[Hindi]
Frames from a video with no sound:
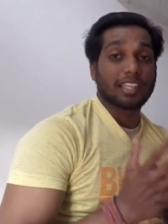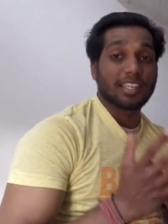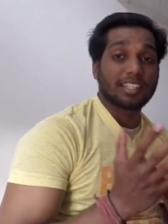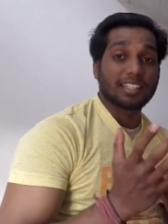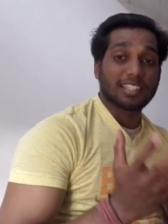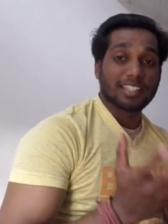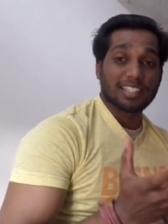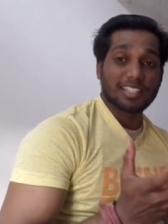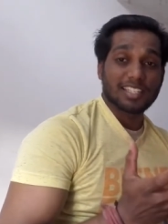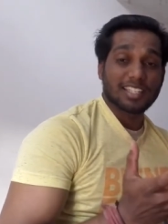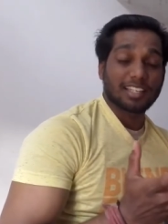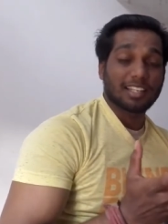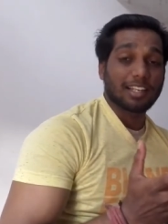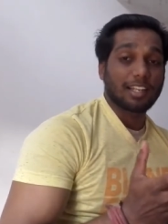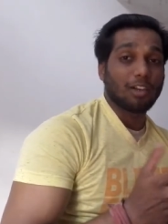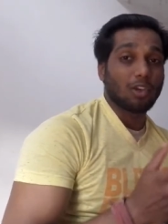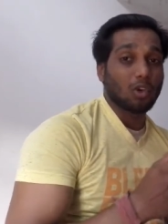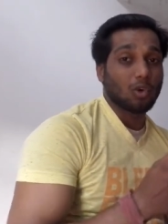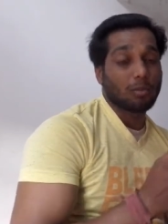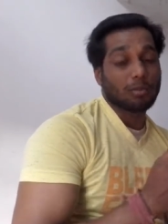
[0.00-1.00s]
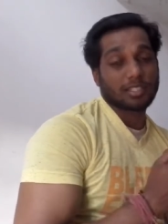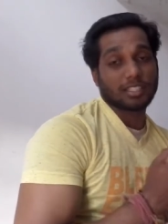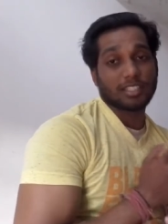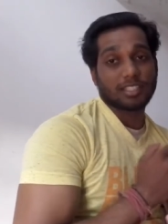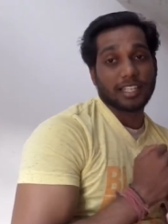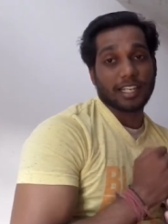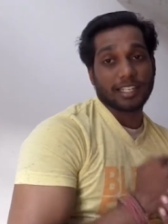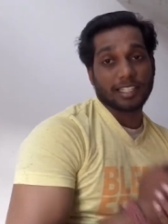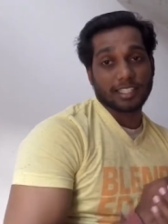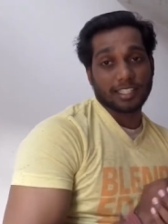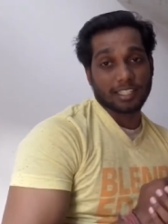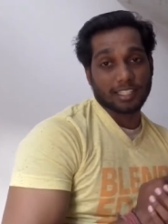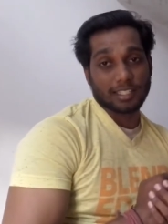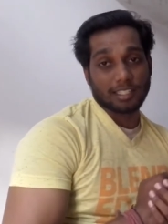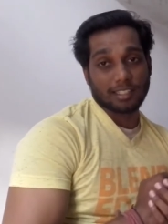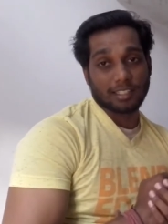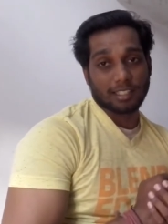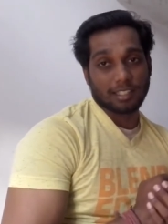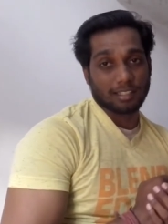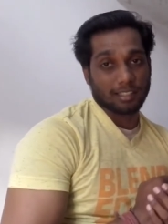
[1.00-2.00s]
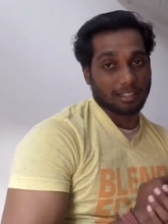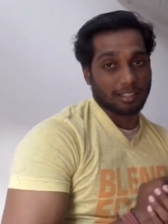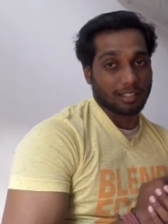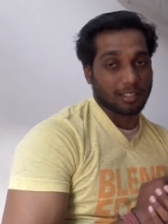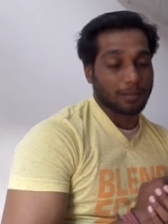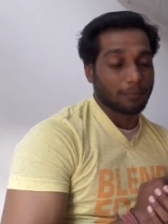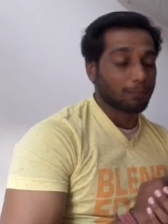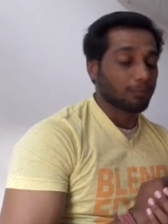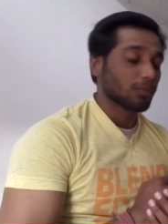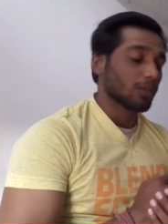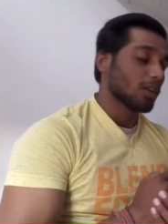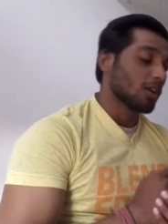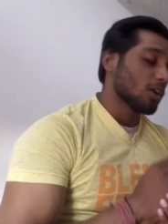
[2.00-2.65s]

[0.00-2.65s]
गेन कैसे करें लो बजट डाइट के अंदर